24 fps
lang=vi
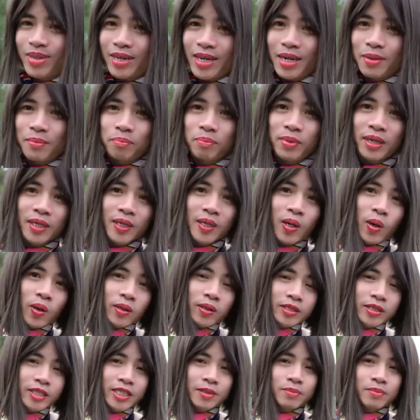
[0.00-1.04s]
Em biết
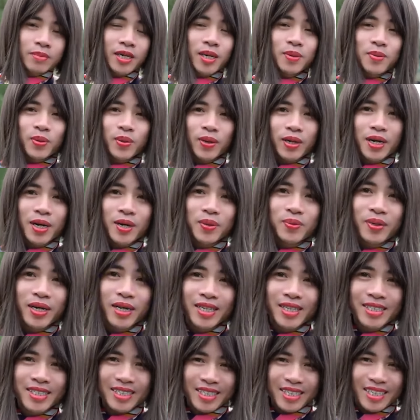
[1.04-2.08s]
con chim không có lông đấy.